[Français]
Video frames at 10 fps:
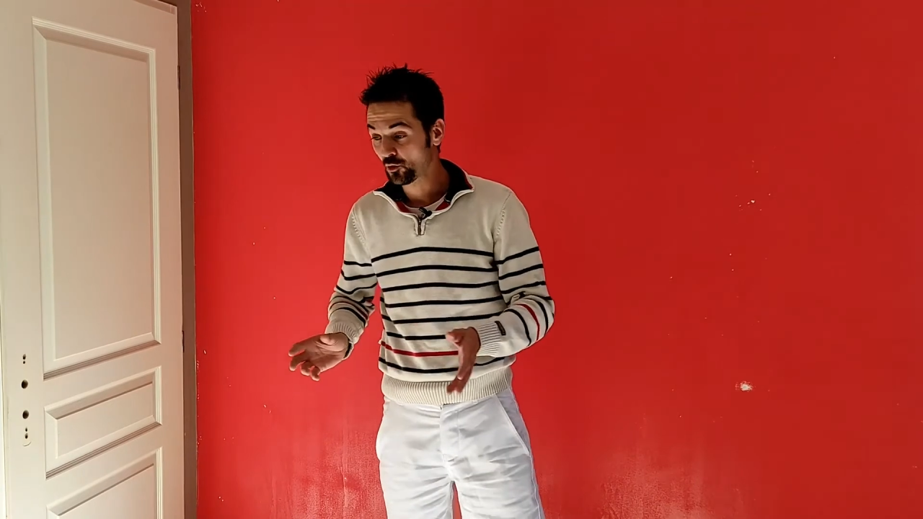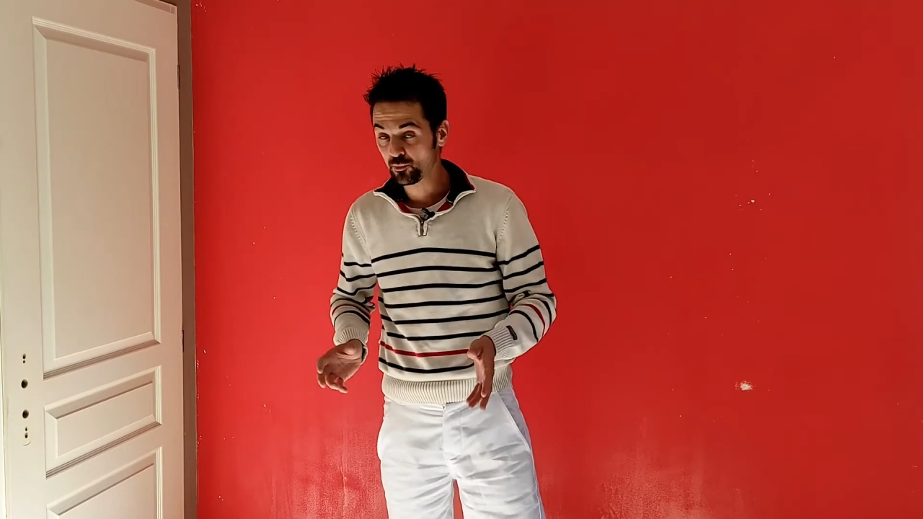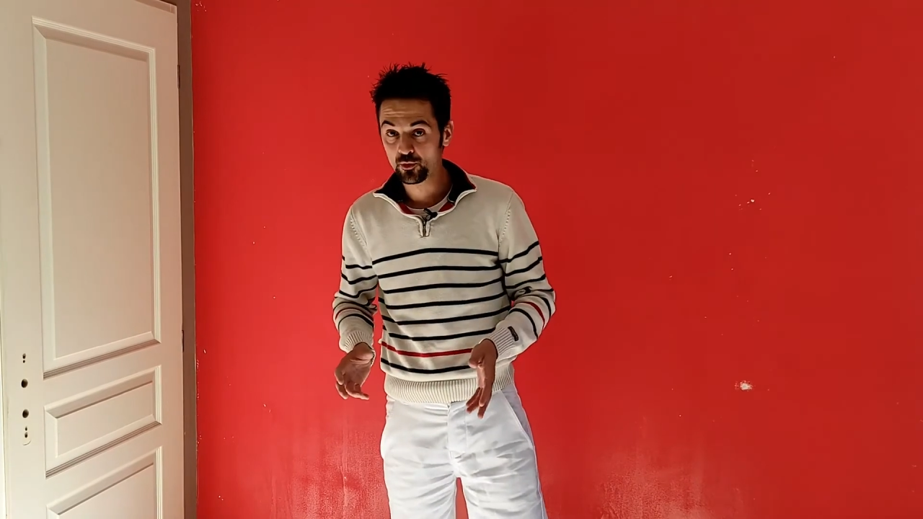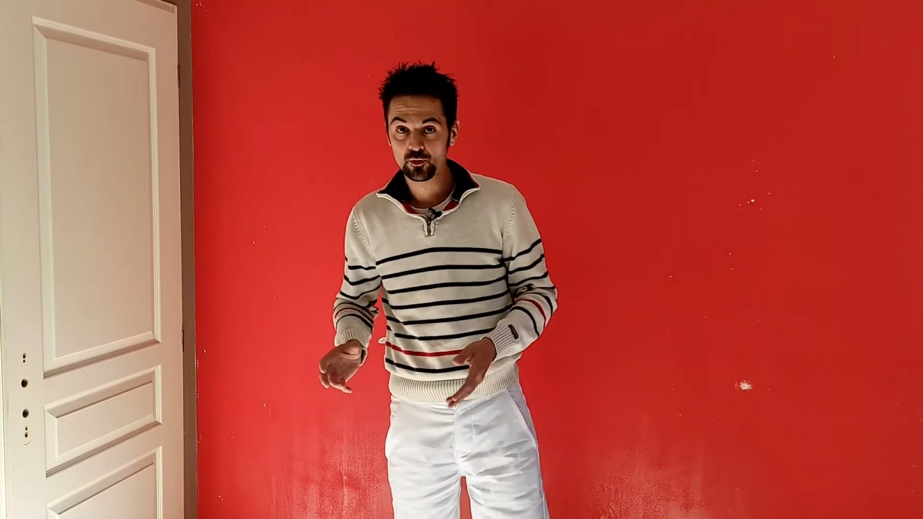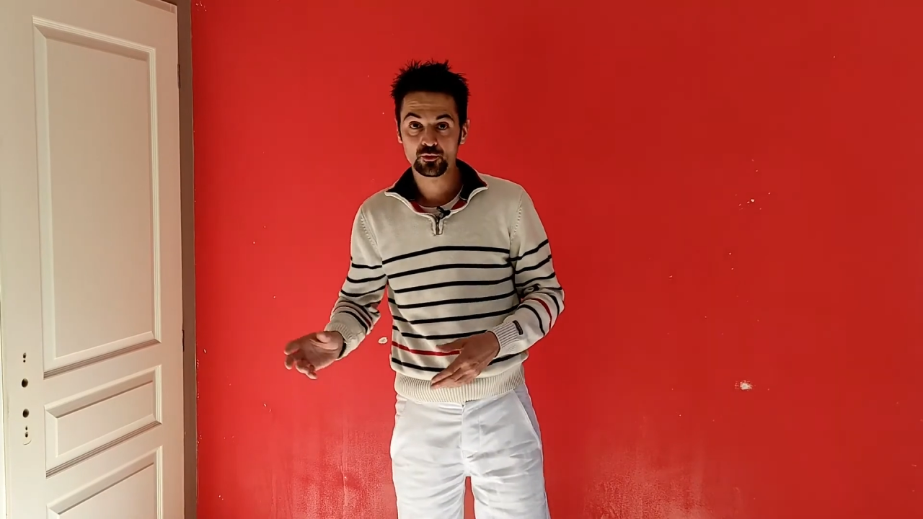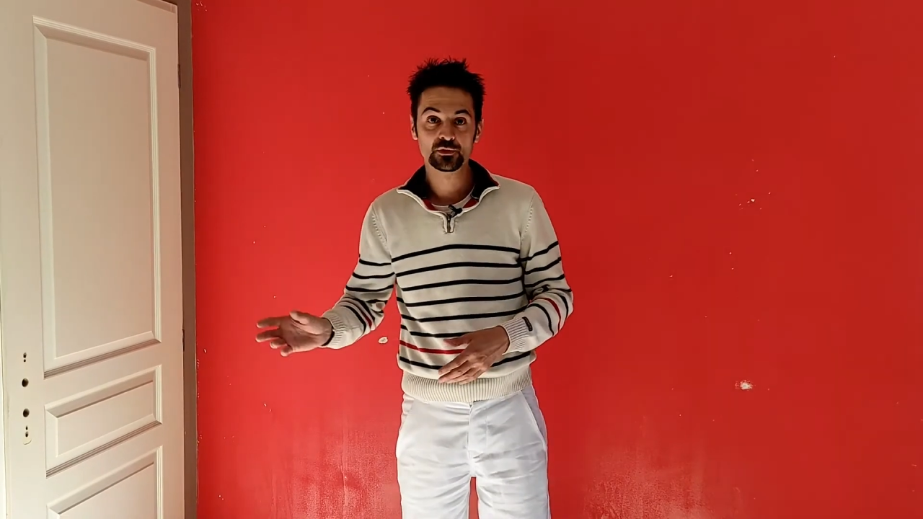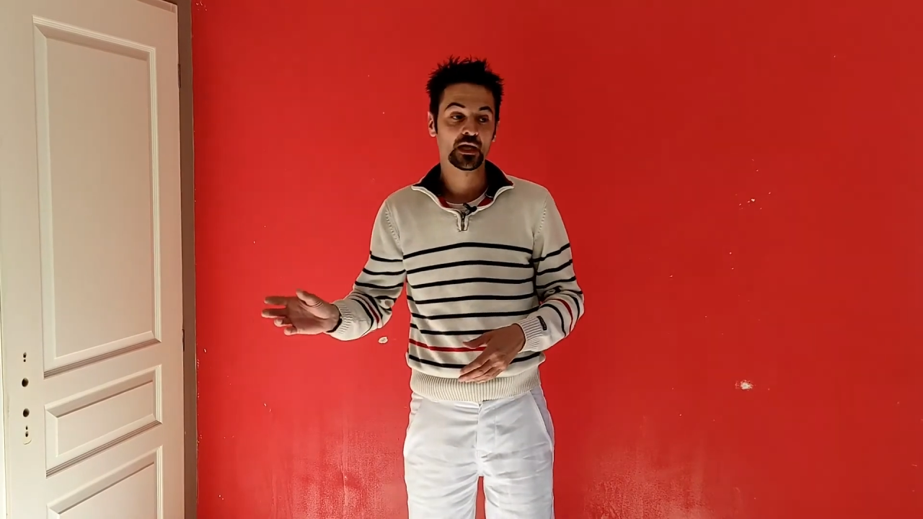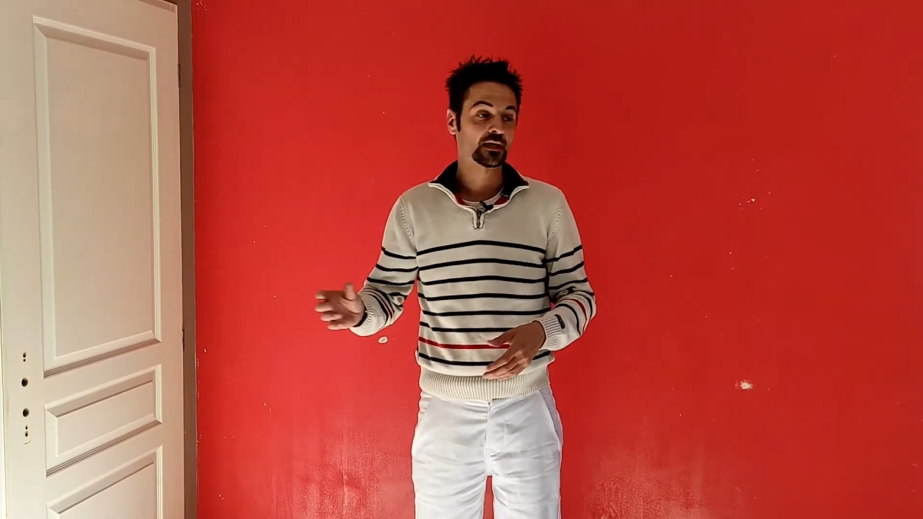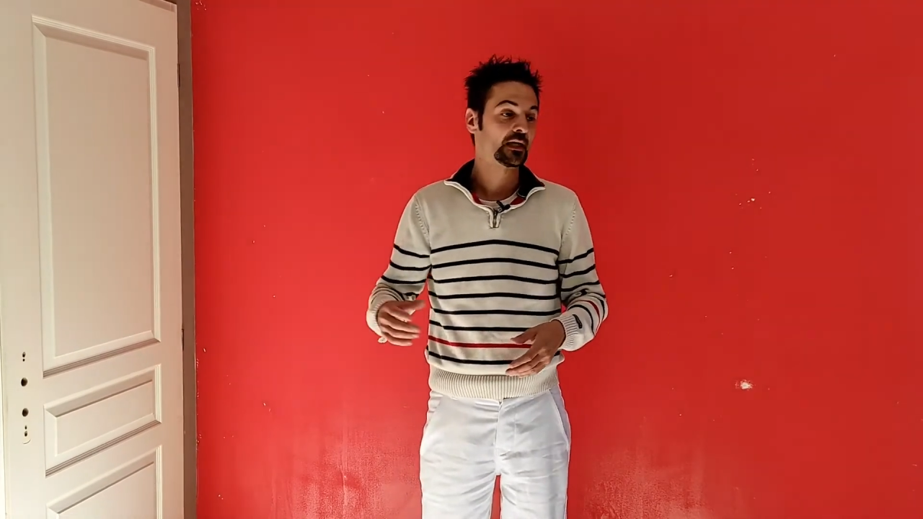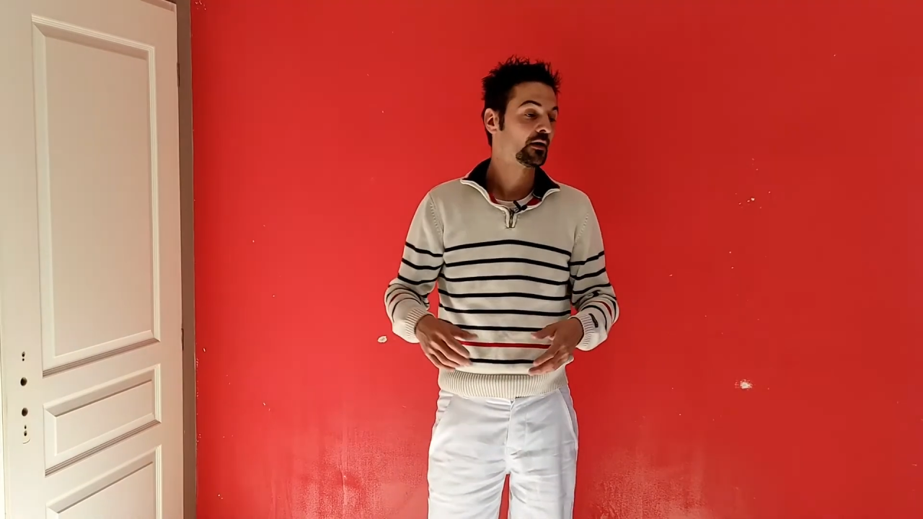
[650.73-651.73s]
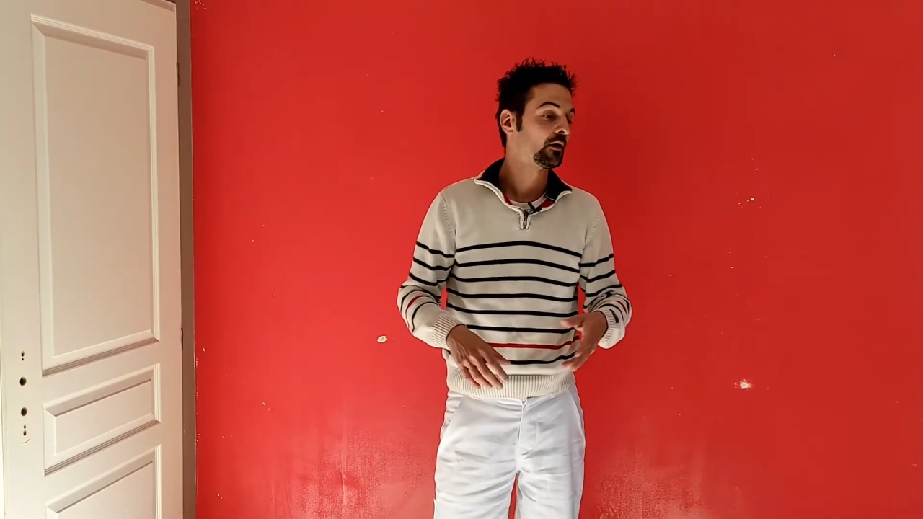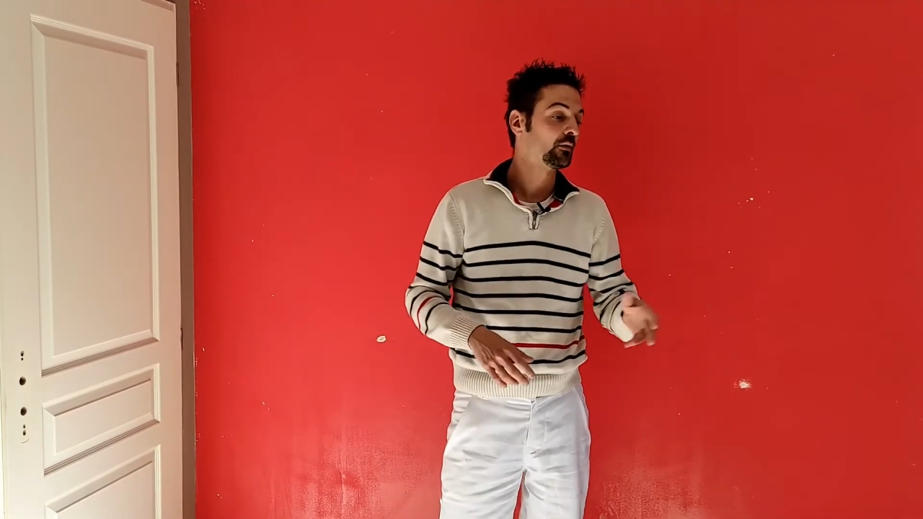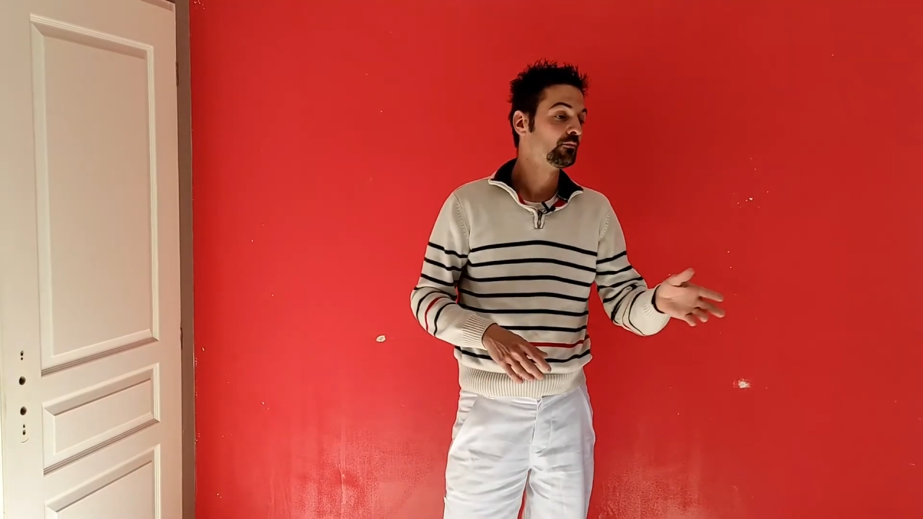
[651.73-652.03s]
le peu derrière un